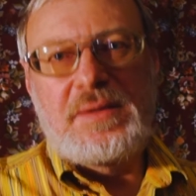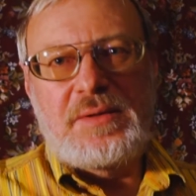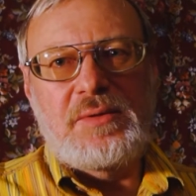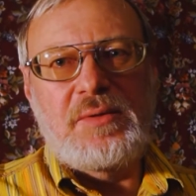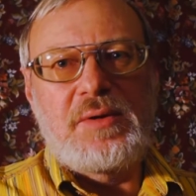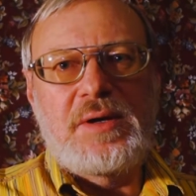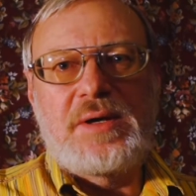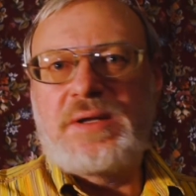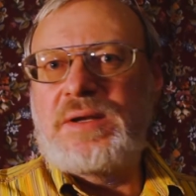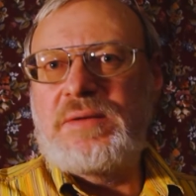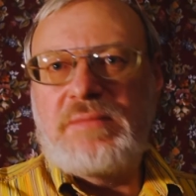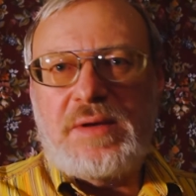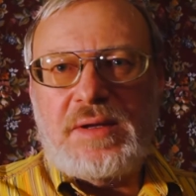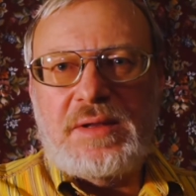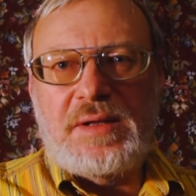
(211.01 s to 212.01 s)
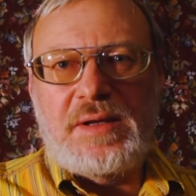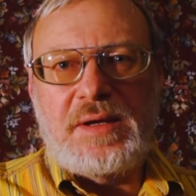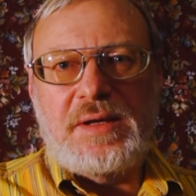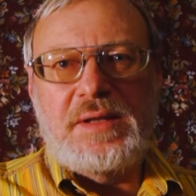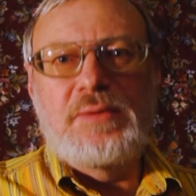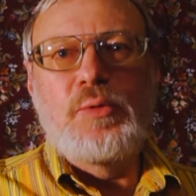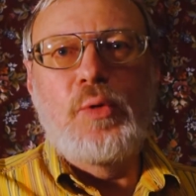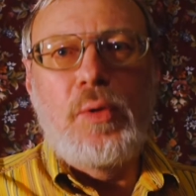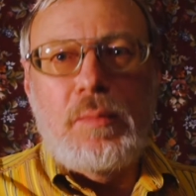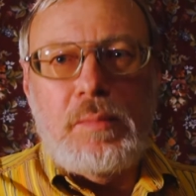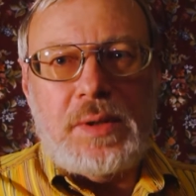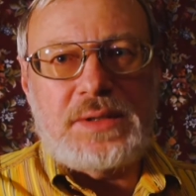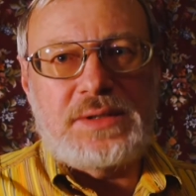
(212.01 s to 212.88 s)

Только не видно и дуба